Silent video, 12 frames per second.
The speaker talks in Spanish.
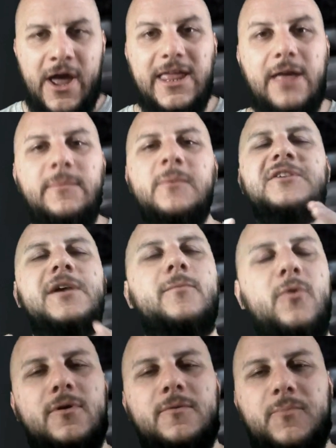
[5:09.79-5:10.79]
Y a mí me
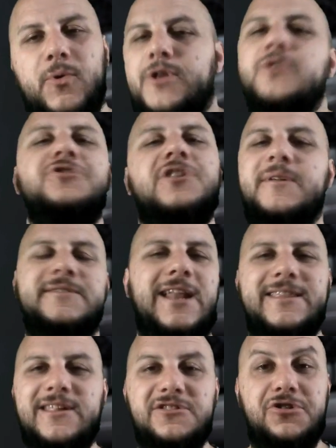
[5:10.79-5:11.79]
llamó poderosamente la
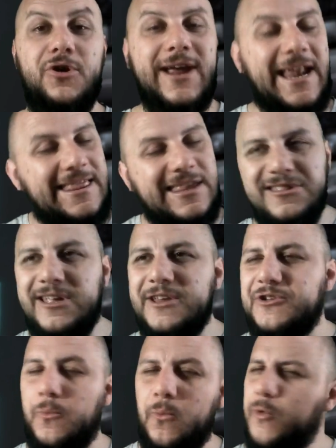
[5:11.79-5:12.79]
atención que el
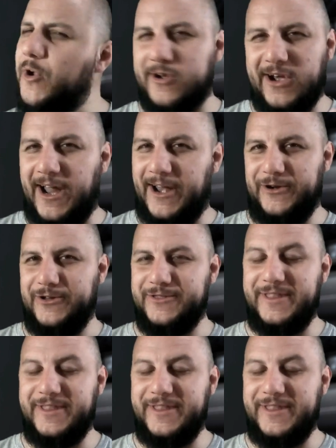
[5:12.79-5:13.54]
diseño muy raro